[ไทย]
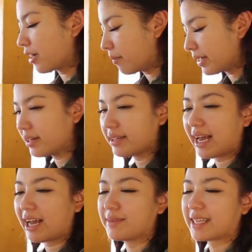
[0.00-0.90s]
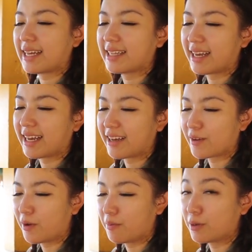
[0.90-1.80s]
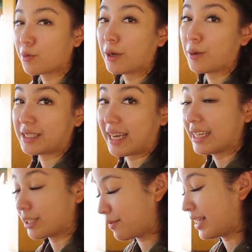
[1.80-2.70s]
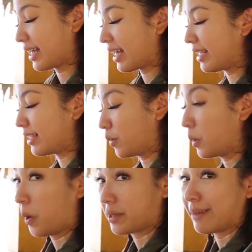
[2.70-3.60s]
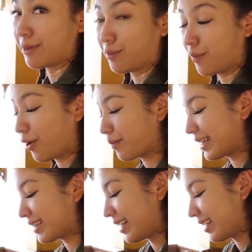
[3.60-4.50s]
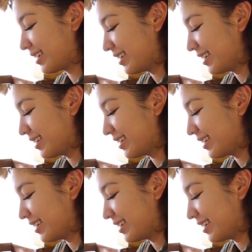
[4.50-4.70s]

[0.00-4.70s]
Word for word: ก็ไม่เคยทานเหมือนกันนะคะ ก็ไม่รู้ว่ารสชาติจะเป็นยังไง เดี๋ยวลองทำไปพร้อมๆกันค่ะ